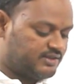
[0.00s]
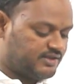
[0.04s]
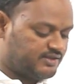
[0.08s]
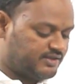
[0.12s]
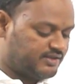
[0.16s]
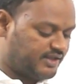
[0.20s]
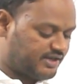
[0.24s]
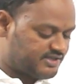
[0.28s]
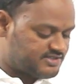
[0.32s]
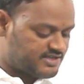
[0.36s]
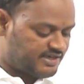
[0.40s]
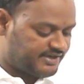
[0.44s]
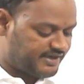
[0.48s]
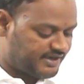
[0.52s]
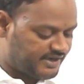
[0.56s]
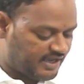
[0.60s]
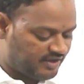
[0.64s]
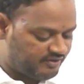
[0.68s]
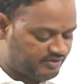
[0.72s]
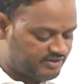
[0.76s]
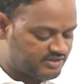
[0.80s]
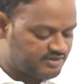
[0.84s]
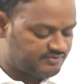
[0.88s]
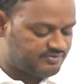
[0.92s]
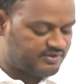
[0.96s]
దెన్ ద రిజల్ట్ అండ్
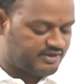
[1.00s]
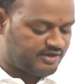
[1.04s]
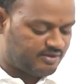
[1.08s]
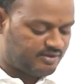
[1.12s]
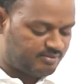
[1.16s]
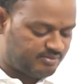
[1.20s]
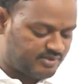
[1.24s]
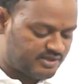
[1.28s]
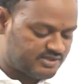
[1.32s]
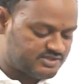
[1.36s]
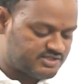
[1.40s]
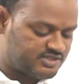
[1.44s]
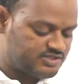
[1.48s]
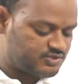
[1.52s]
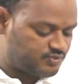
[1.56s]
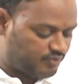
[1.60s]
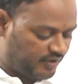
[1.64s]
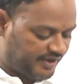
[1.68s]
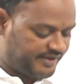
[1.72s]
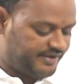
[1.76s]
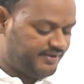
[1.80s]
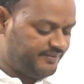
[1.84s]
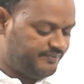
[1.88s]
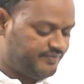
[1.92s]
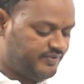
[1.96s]
యావరేజ్ ఆఫ్ ద నెంబర్స్ ఈజ్
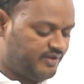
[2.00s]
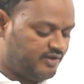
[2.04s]
వై